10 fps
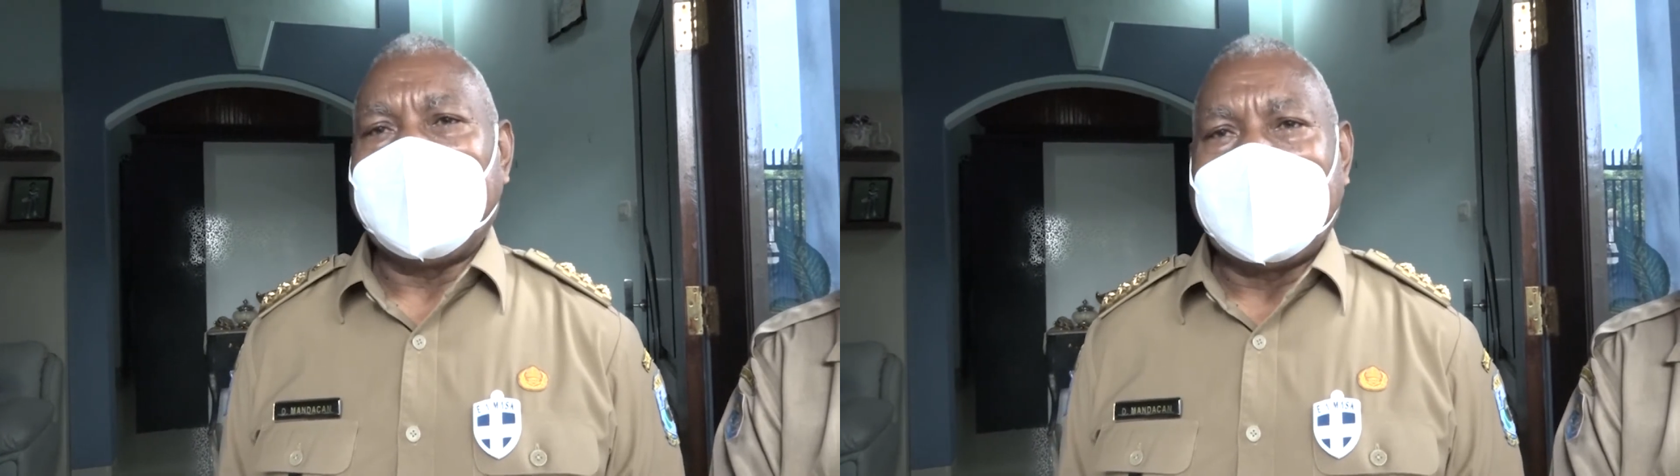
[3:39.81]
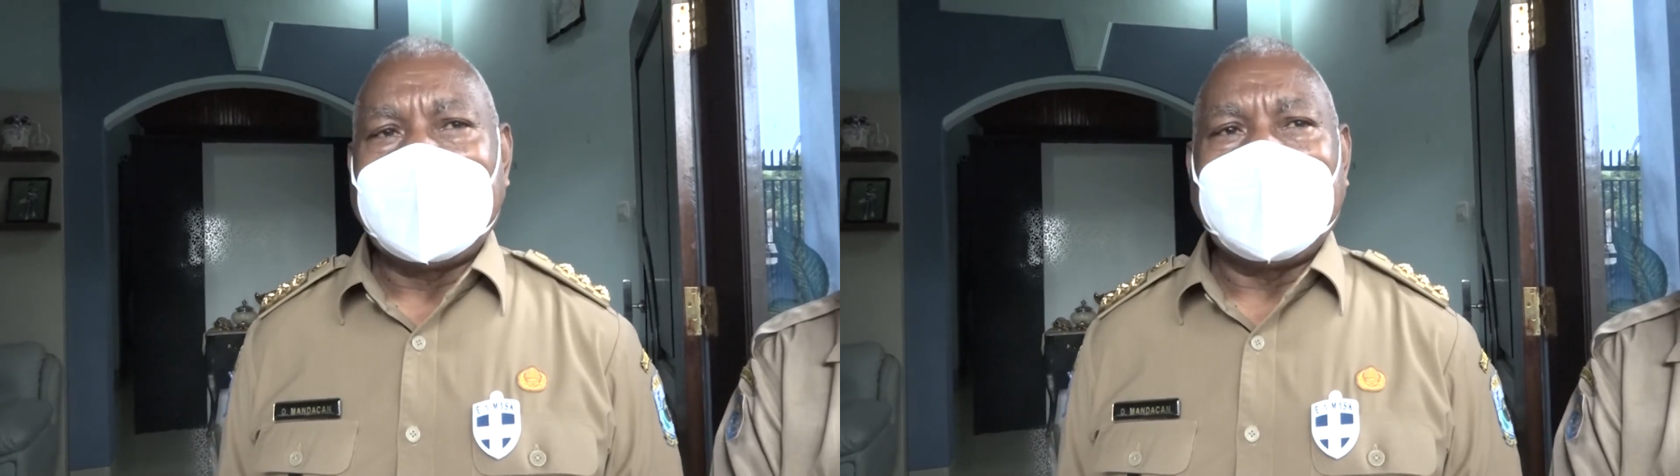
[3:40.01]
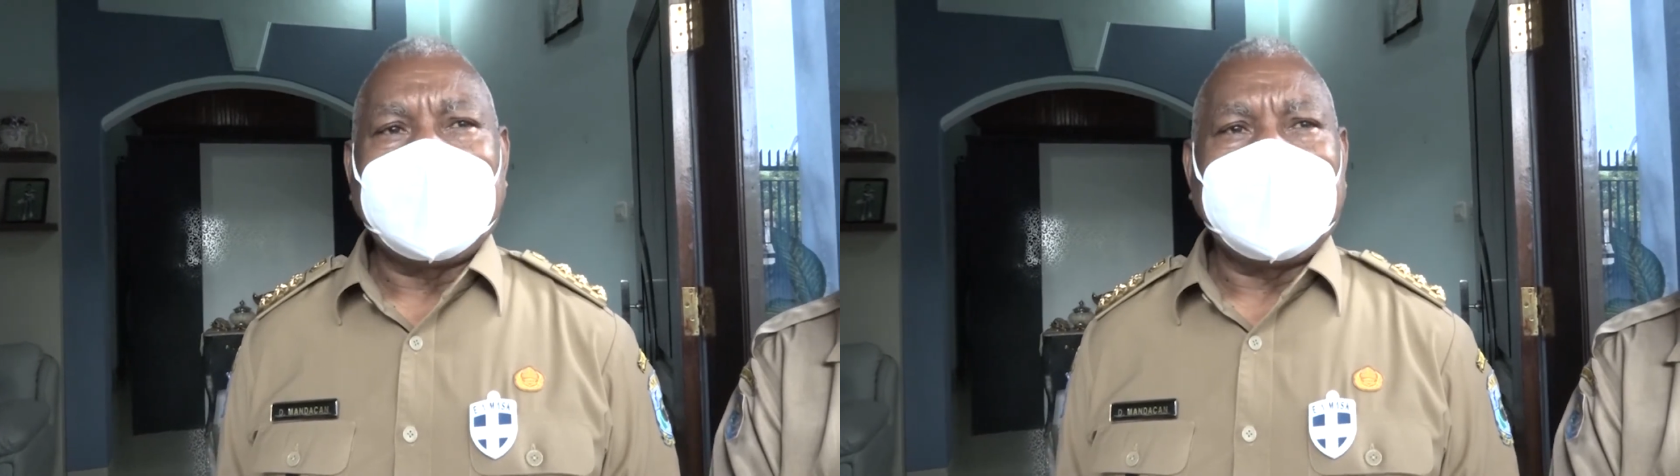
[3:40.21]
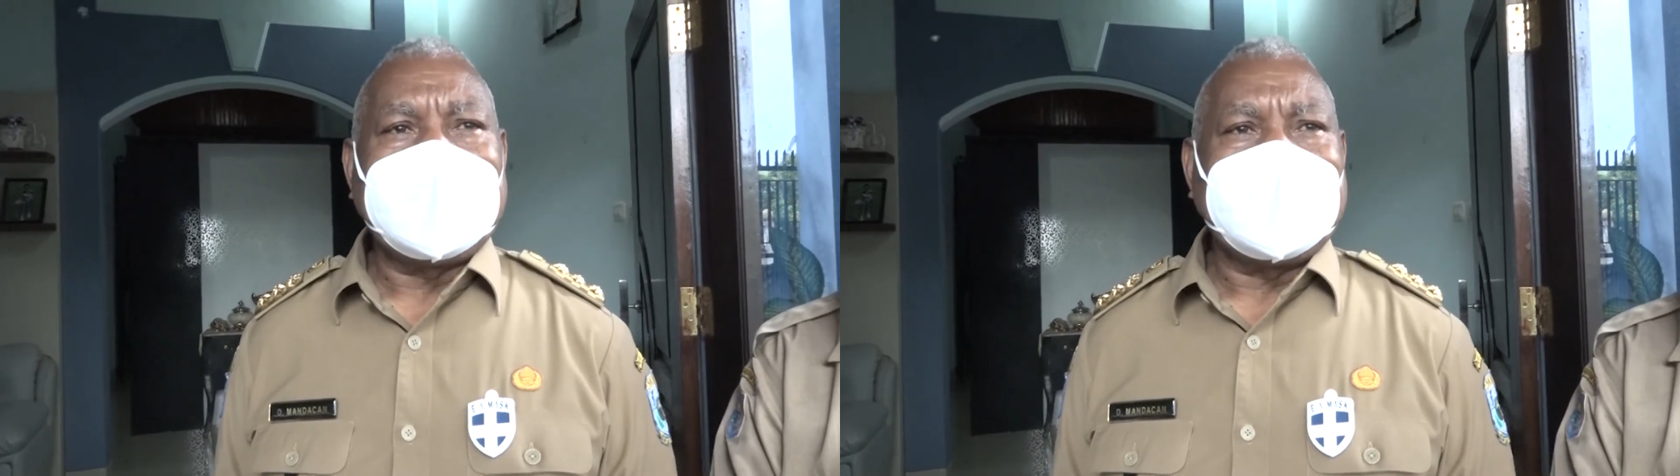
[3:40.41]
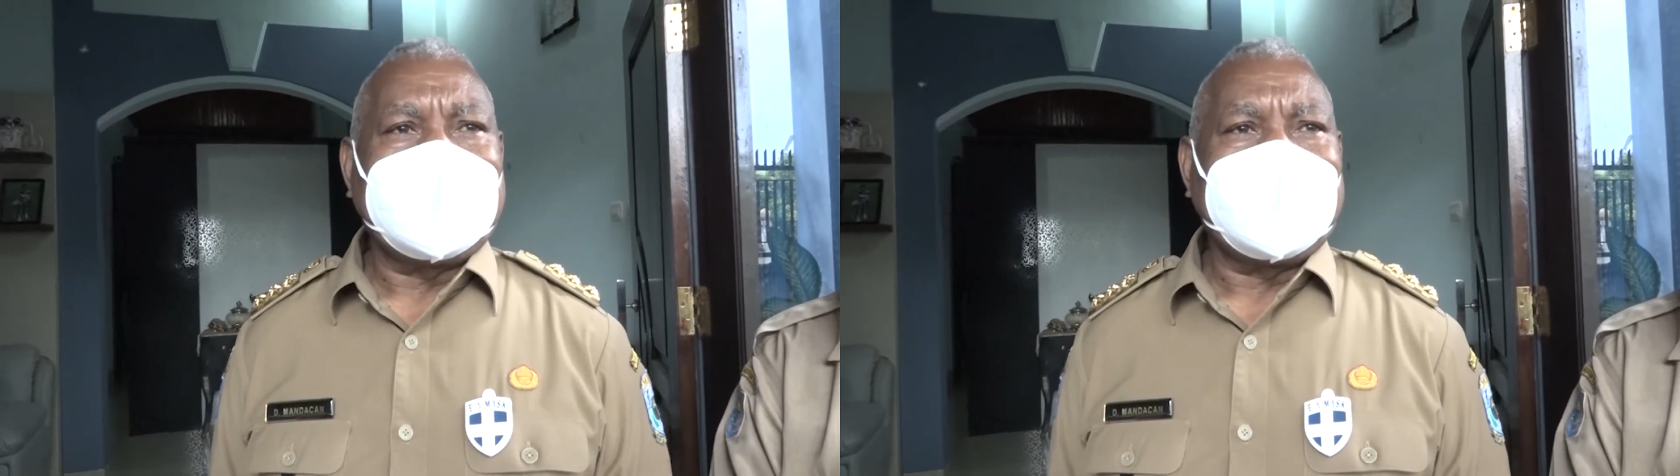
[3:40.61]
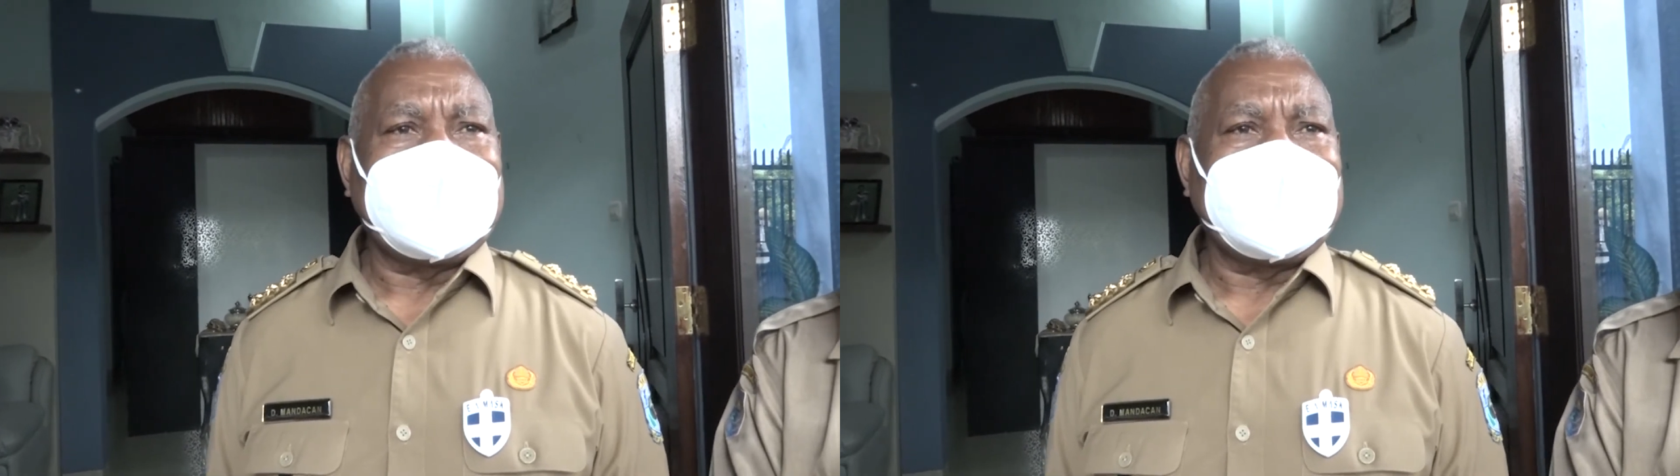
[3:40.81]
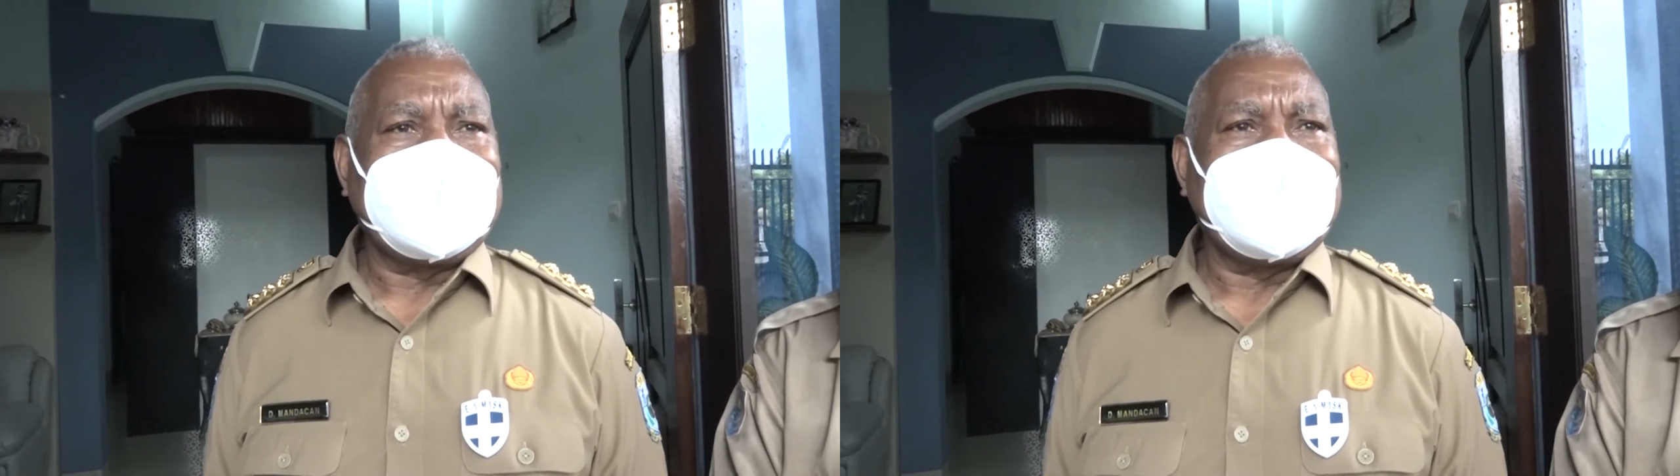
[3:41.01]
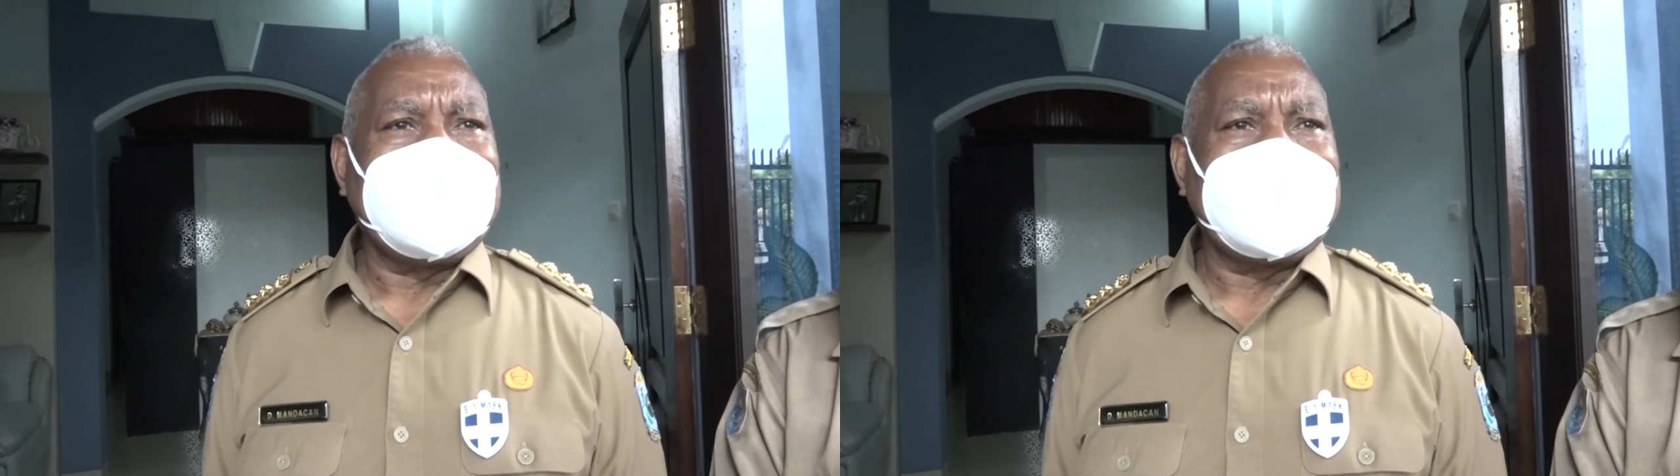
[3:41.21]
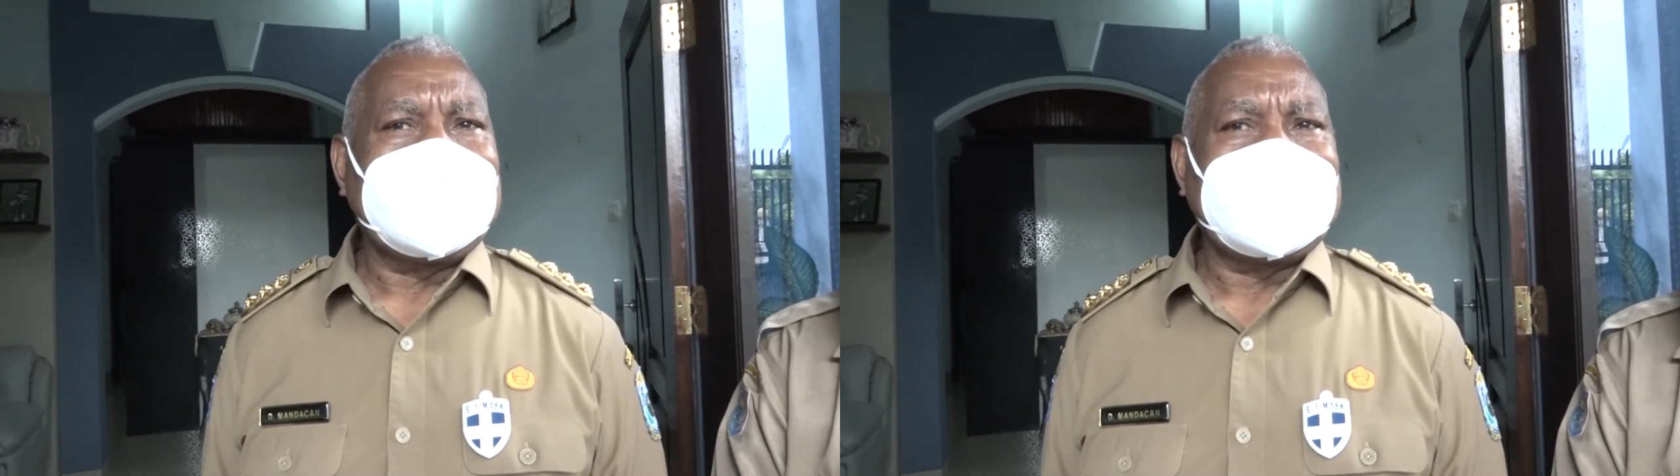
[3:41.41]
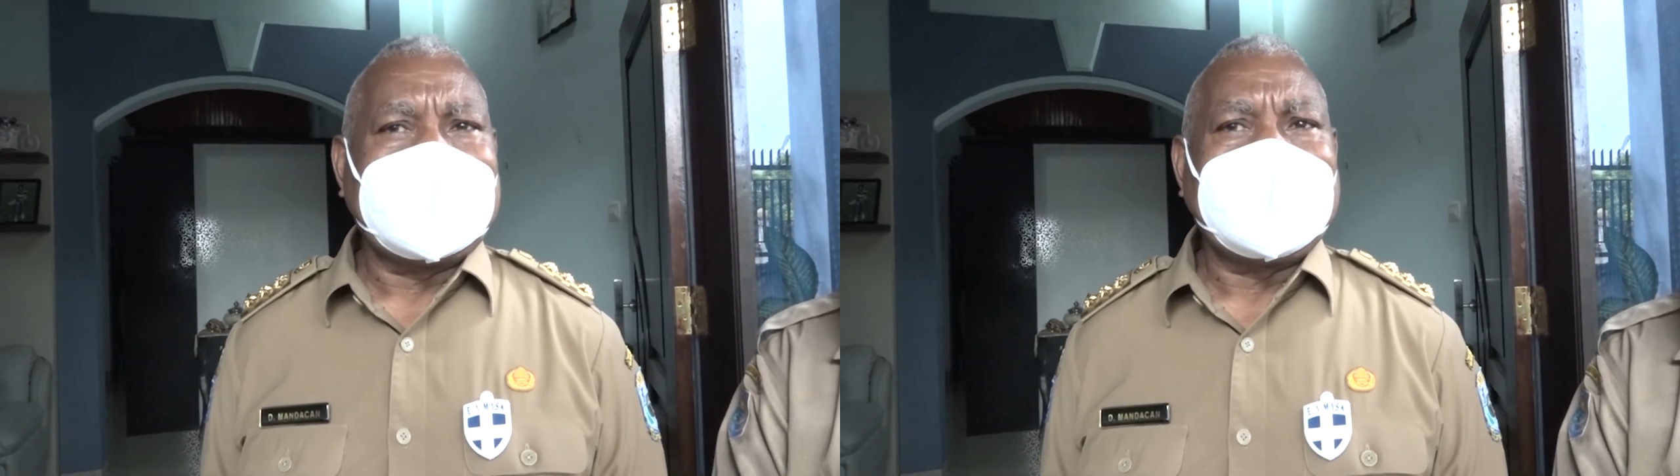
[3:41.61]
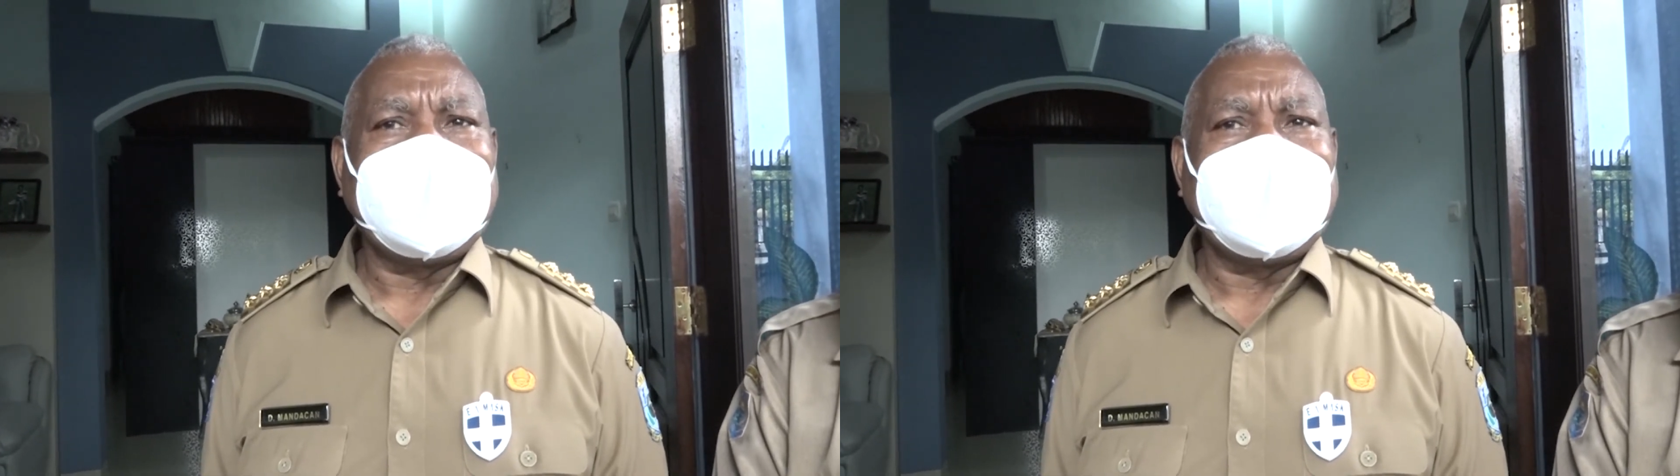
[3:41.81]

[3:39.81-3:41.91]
kewenangan pemerintah provinsi Papua Barat kita